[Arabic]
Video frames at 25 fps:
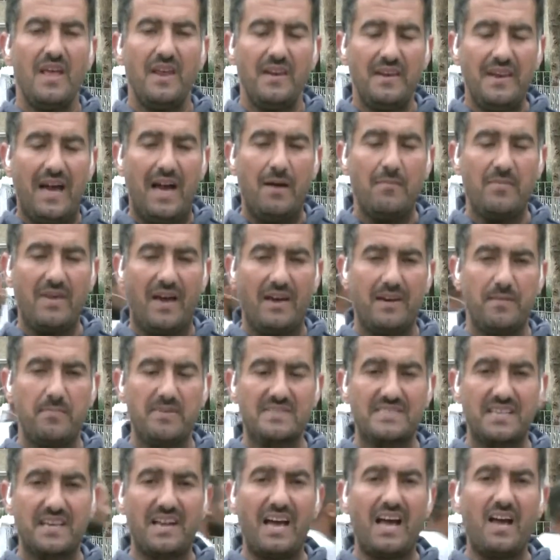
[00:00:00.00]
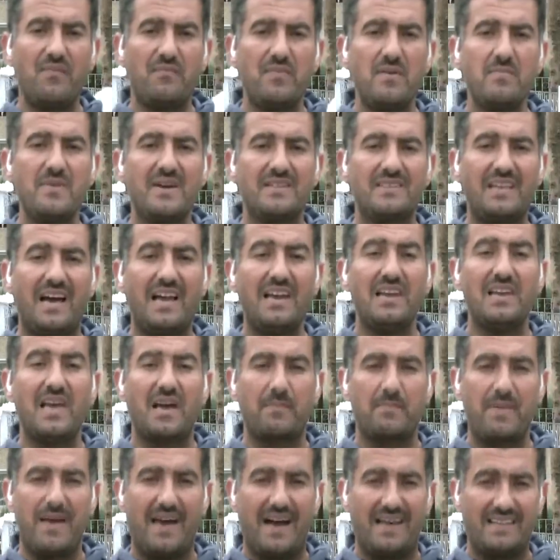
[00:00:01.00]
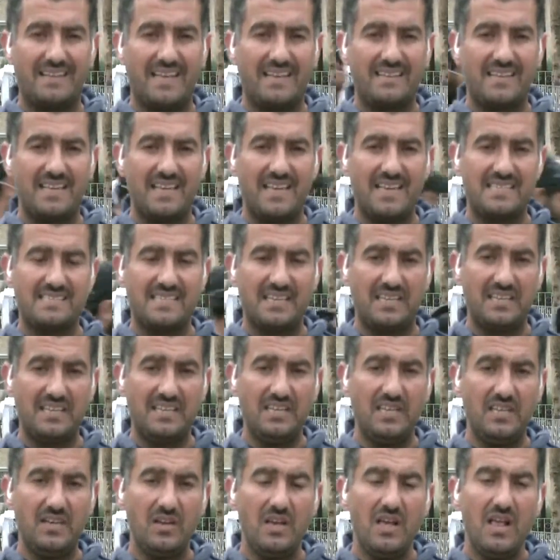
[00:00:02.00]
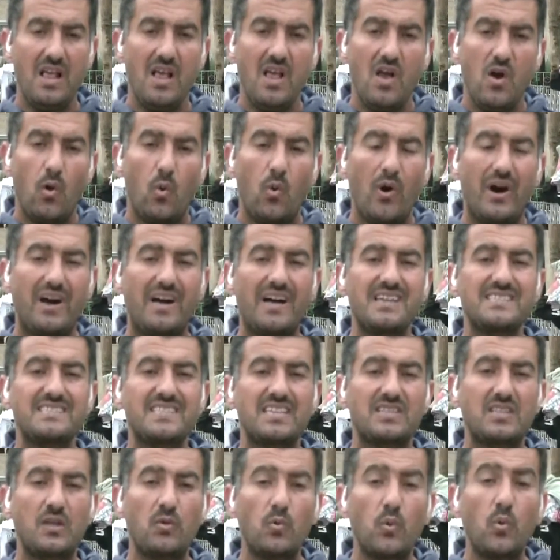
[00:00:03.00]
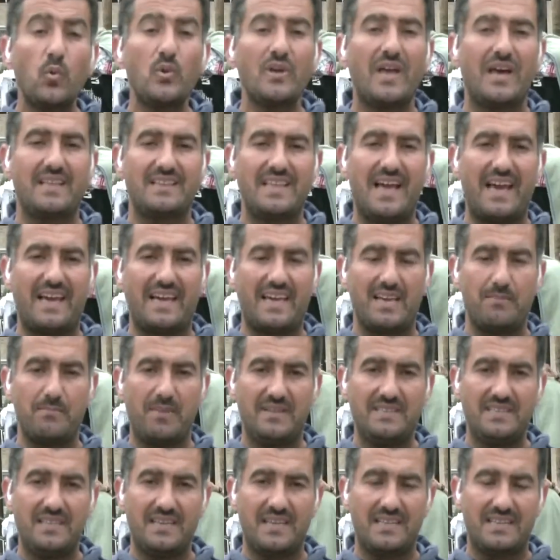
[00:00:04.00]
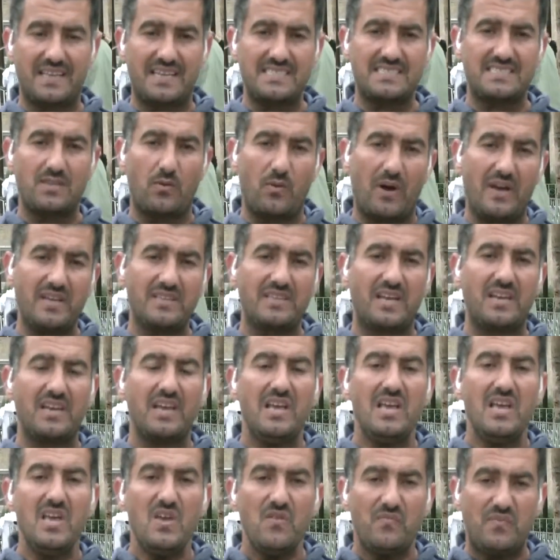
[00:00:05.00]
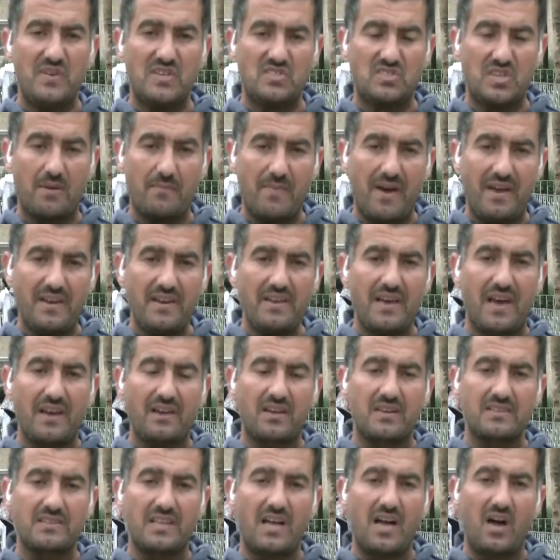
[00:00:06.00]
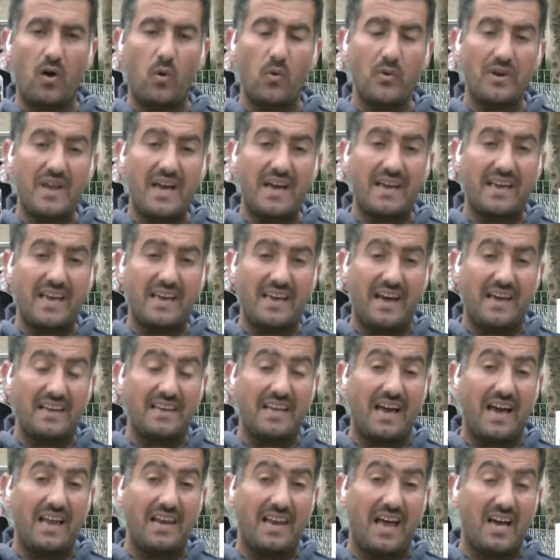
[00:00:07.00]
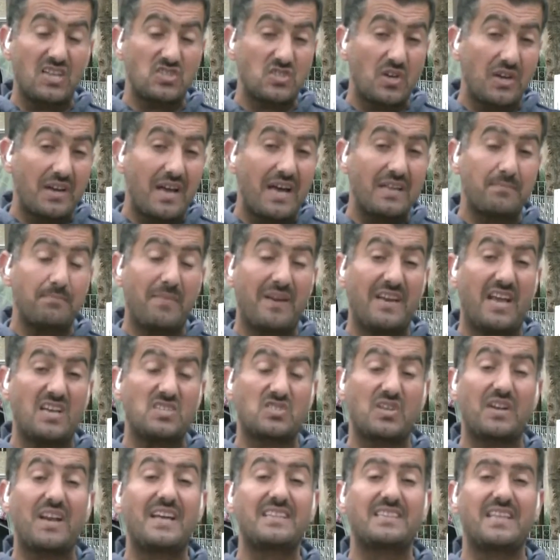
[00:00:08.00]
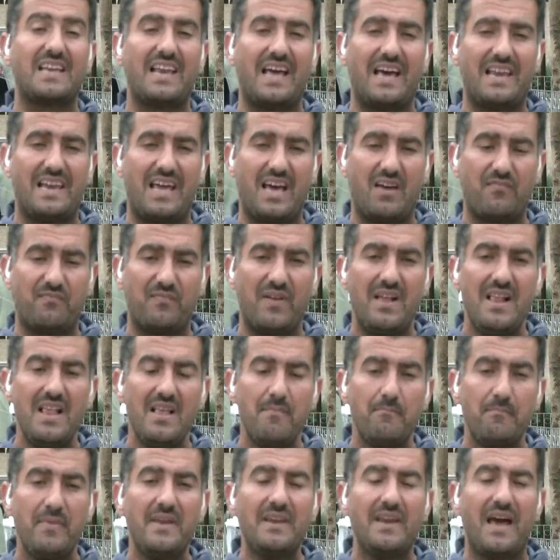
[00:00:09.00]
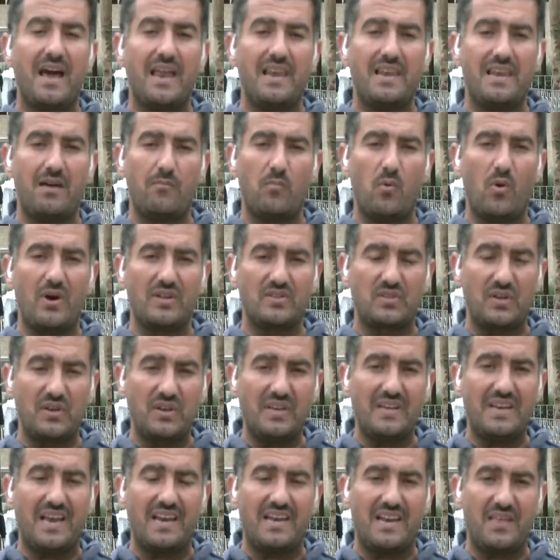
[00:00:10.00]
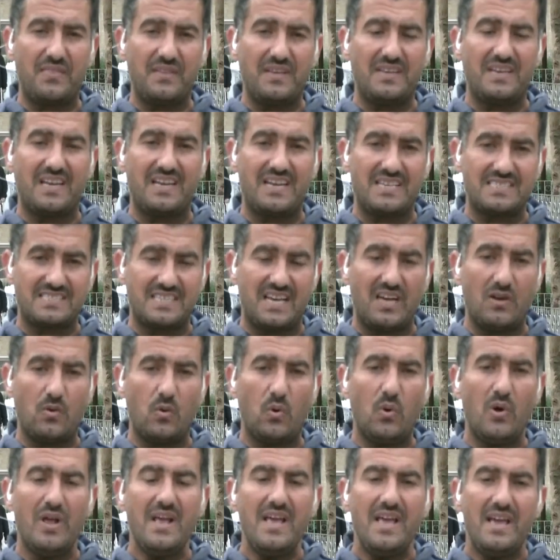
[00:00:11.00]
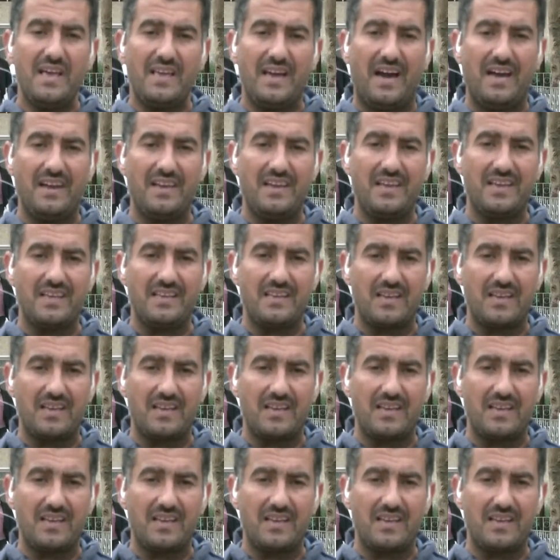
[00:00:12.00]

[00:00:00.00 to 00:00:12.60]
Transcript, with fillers: نعم يعني بصراحة فيما يتعلق بأعداد النازحين وخاصة هنا داخل مدينة غزة وأيضا في شمالي القطاع هناك يعني العشرات بل عشرات الآلاف من المواطنين الذين لا زالوا يعني